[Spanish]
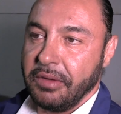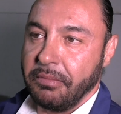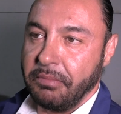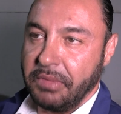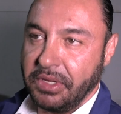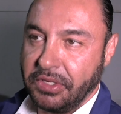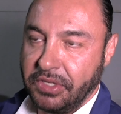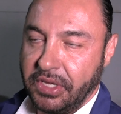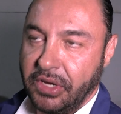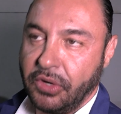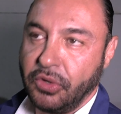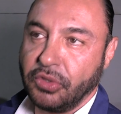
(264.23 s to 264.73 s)

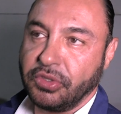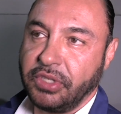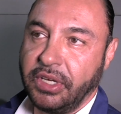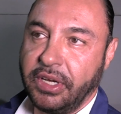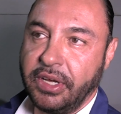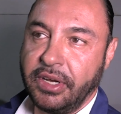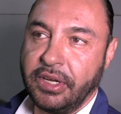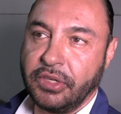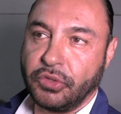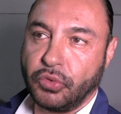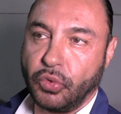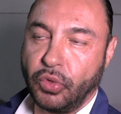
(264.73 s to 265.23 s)
Mis hijos
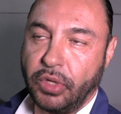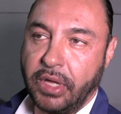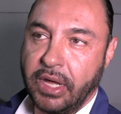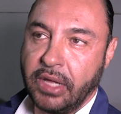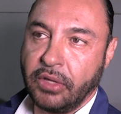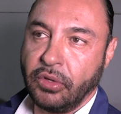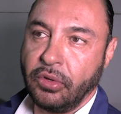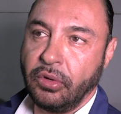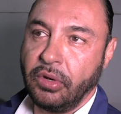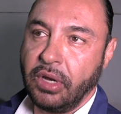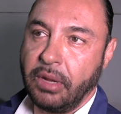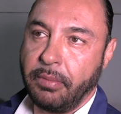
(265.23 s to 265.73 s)
siguen
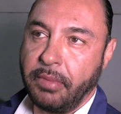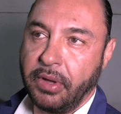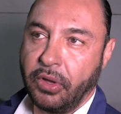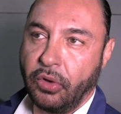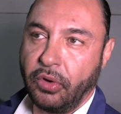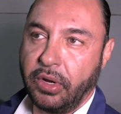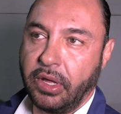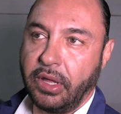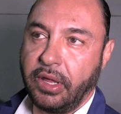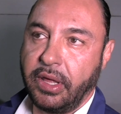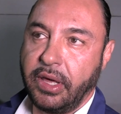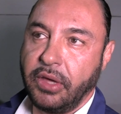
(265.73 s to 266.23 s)
estudiando, la
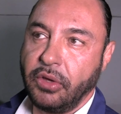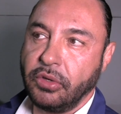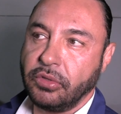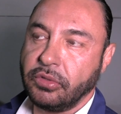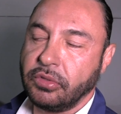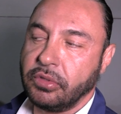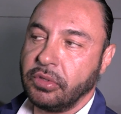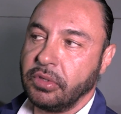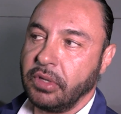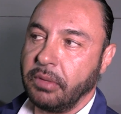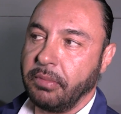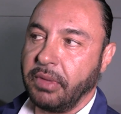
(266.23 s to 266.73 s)
mayoría de
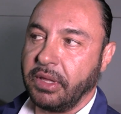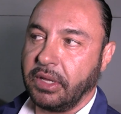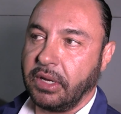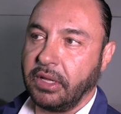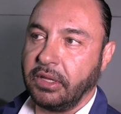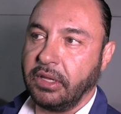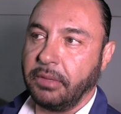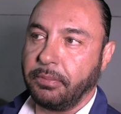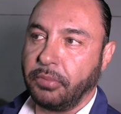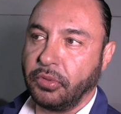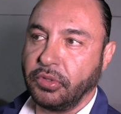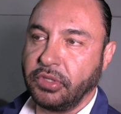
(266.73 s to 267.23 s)
ellos. El más
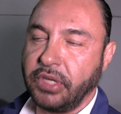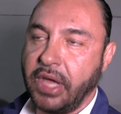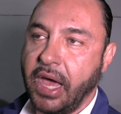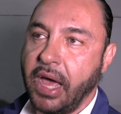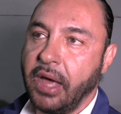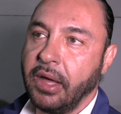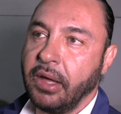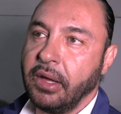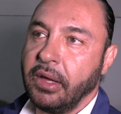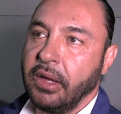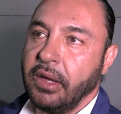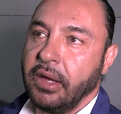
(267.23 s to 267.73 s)
grande pues
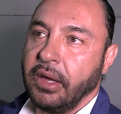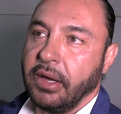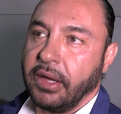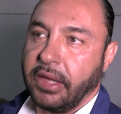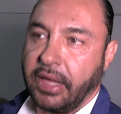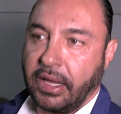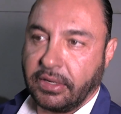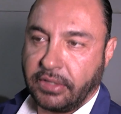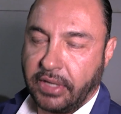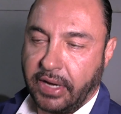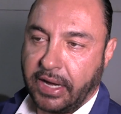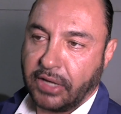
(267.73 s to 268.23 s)
ya,
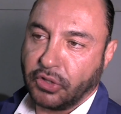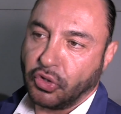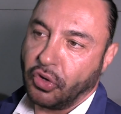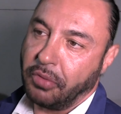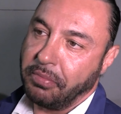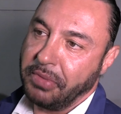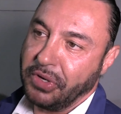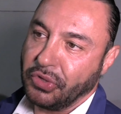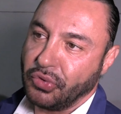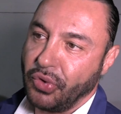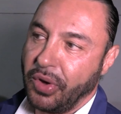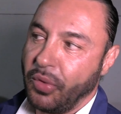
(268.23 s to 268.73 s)
ya se casó
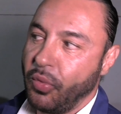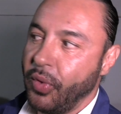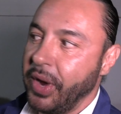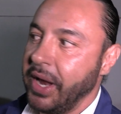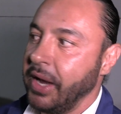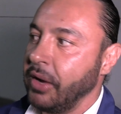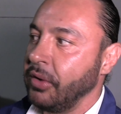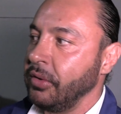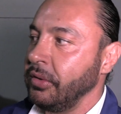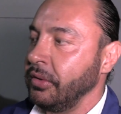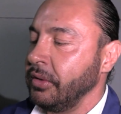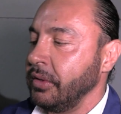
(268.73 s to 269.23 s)
mi su
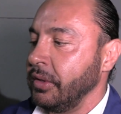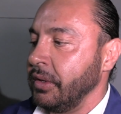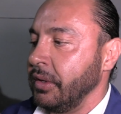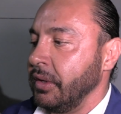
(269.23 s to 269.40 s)
abuelo.